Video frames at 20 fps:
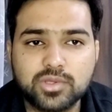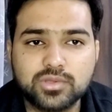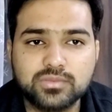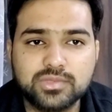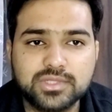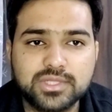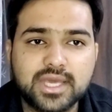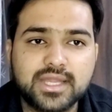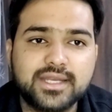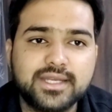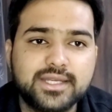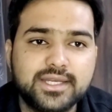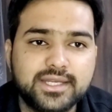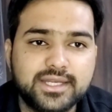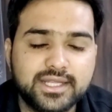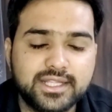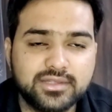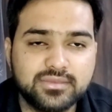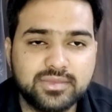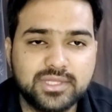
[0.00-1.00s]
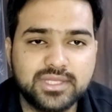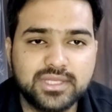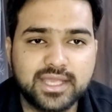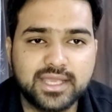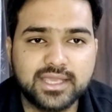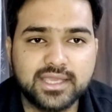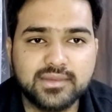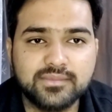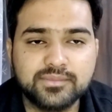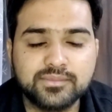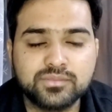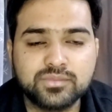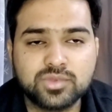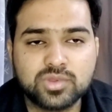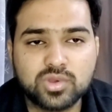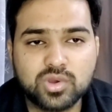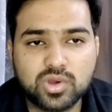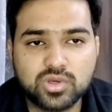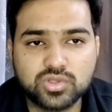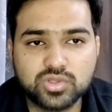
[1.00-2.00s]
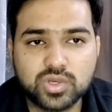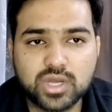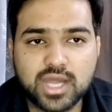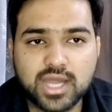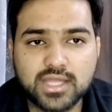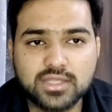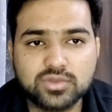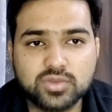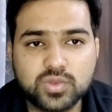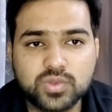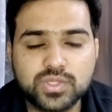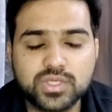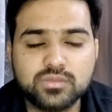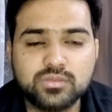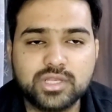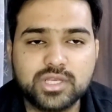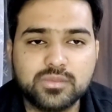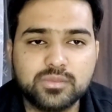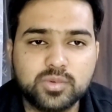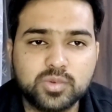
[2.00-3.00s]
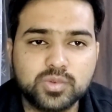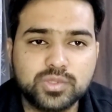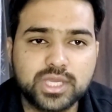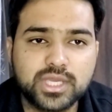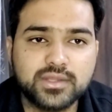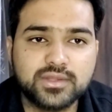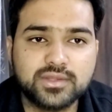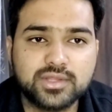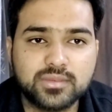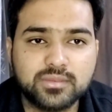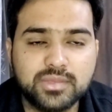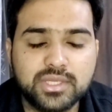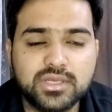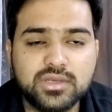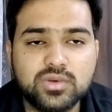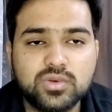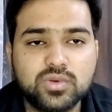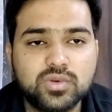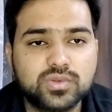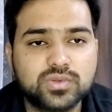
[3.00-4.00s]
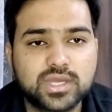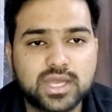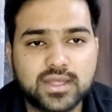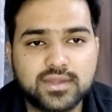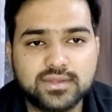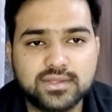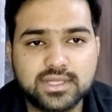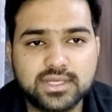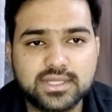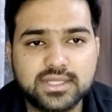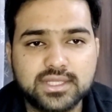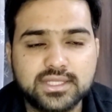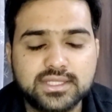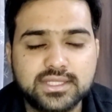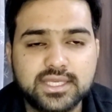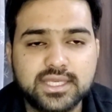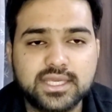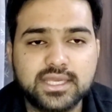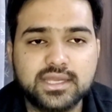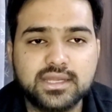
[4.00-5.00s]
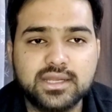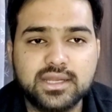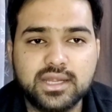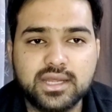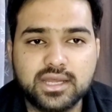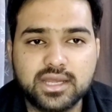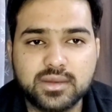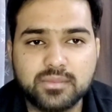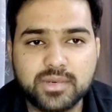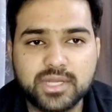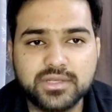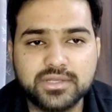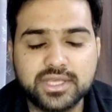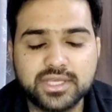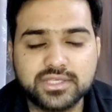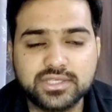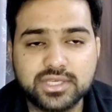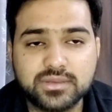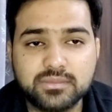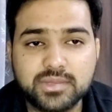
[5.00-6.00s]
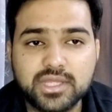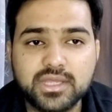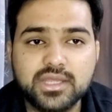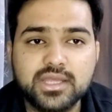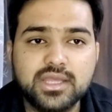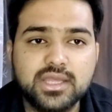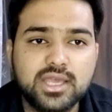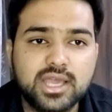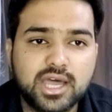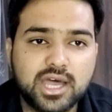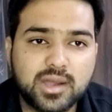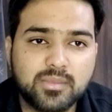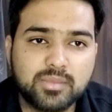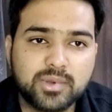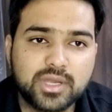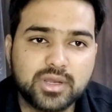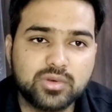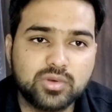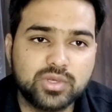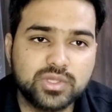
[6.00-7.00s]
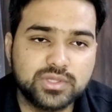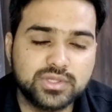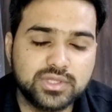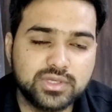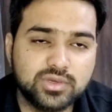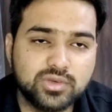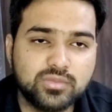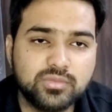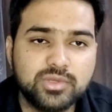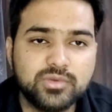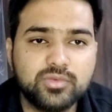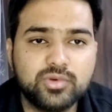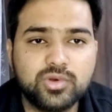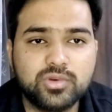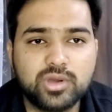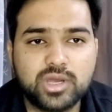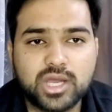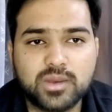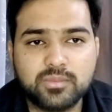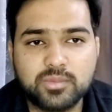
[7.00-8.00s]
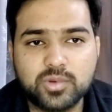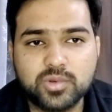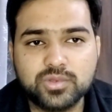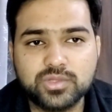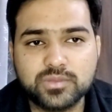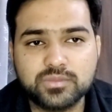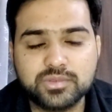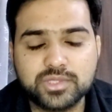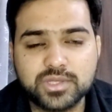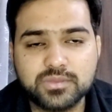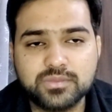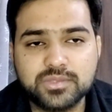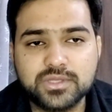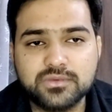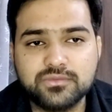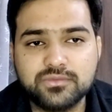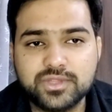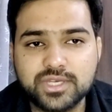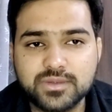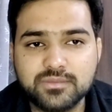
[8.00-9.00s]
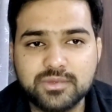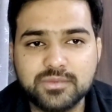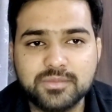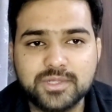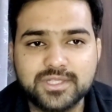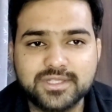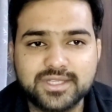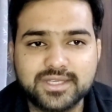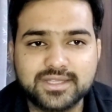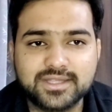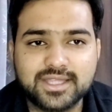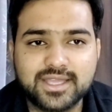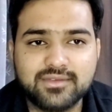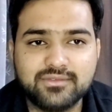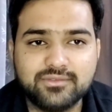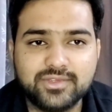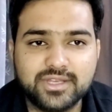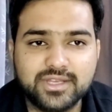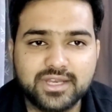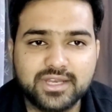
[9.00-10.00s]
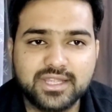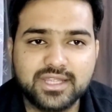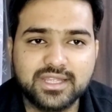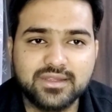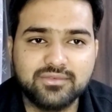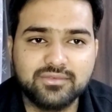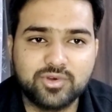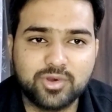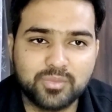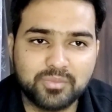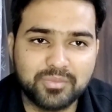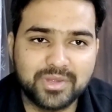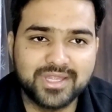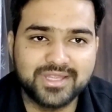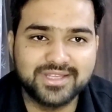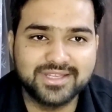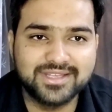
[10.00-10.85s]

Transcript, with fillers: बॉक्स में सारी डिटेल्स मिल जाएंगी और जो आज क्वेश्चन मैंने पूछा है सभी लोग उसका आंसर दीजिए कमेंट सेक्शन में आपका किसी को भी वो आपको सब्सक्रिप्शन फ्री में मिल सकता है विनर की फॉर्म में